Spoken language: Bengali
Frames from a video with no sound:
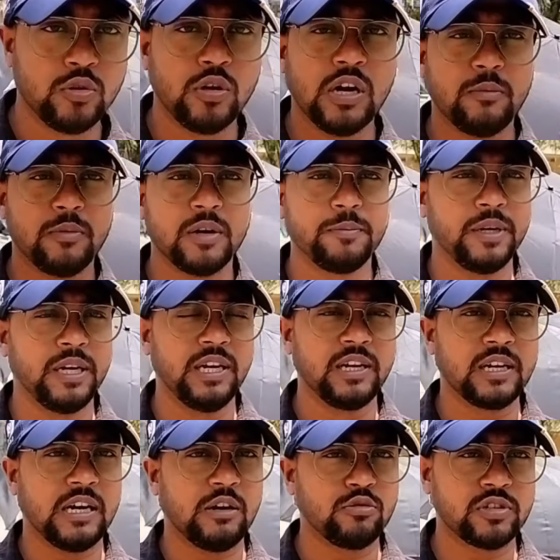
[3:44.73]
বন্ধুরা আমরা
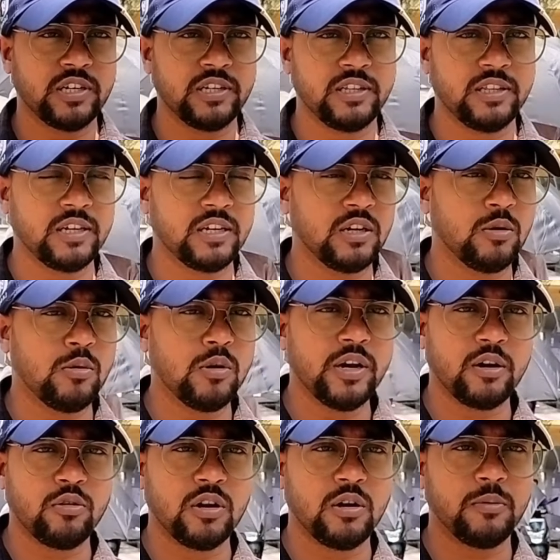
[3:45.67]
বিল্ডিংটা আউটসাইড দিয়ে দেখে
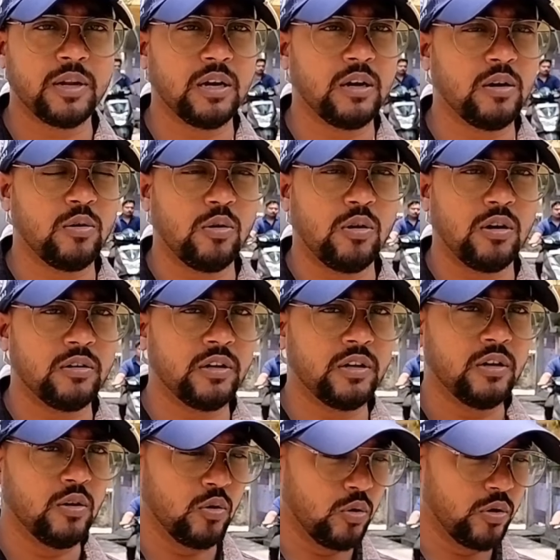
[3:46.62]
নেবো এখন আমরা
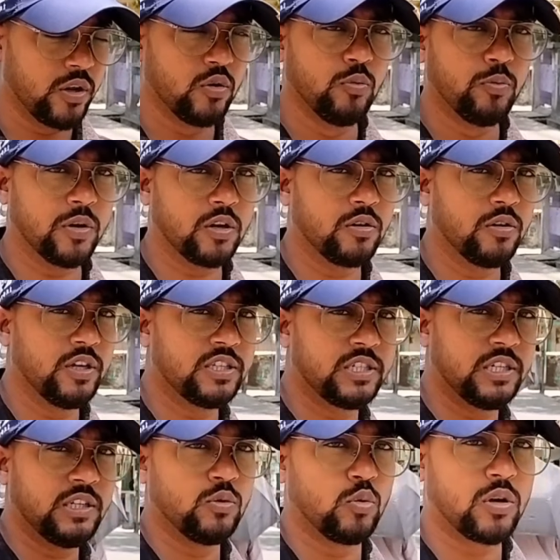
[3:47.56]
অন রোডের উপরে
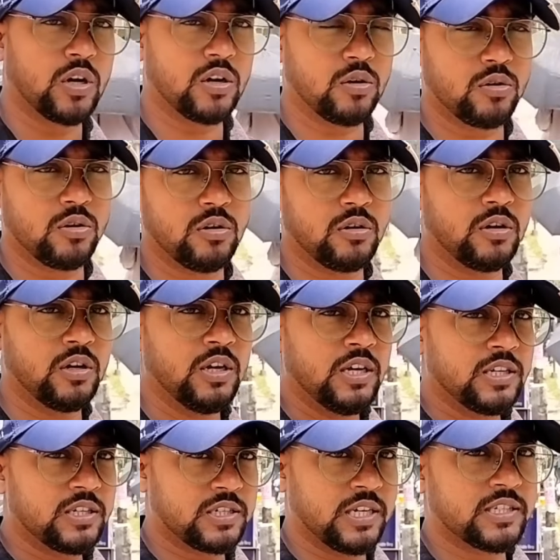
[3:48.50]
রয়েছি দুর্গানগর
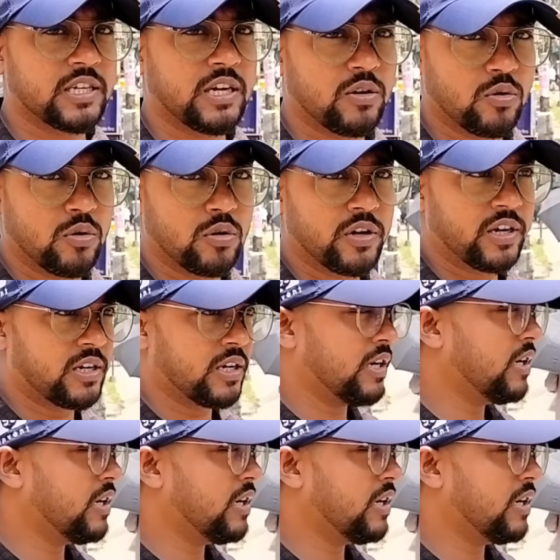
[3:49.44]
স্টেশন রোড